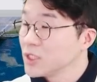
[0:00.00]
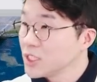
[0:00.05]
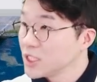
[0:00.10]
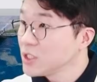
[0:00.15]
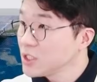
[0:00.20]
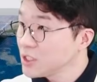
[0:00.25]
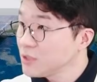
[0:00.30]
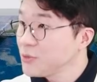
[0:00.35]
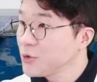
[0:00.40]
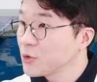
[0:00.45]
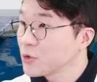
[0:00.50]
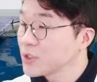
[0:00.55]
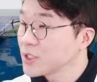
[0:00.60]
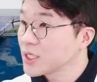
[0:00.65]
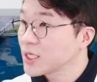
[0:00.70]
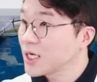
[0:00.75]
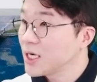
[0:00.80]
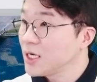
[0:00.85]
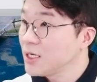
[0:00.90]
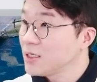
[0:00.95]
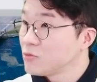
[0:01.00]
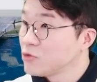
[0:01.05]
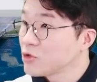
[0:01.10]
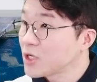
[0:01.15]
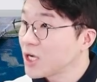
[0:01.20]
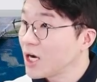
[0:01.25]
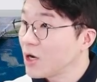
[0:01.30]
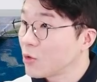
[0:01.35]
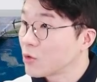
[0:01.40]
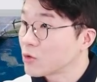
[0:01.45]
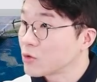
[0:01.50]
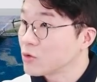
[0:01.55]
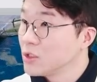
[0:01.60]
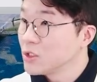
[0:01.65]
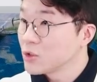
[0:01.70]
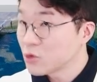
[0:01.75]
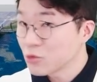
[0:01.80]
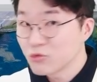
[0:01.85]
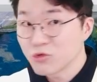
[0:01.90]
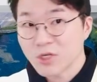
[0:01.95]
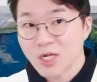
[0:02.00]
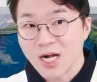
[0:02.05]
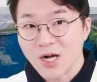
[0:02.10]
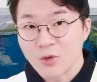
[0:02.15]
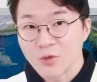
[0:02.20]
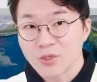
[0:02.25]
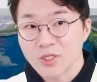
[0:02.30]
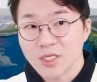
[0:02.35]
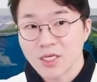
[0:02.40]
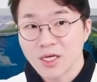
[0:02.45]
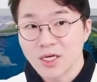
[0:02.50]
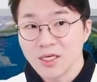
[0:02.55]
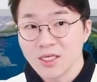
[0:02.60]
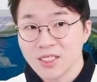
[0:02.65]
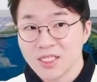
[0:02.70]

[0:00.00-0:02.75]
임금이 오르니까 물가가 오르고 또 물가가 오르니까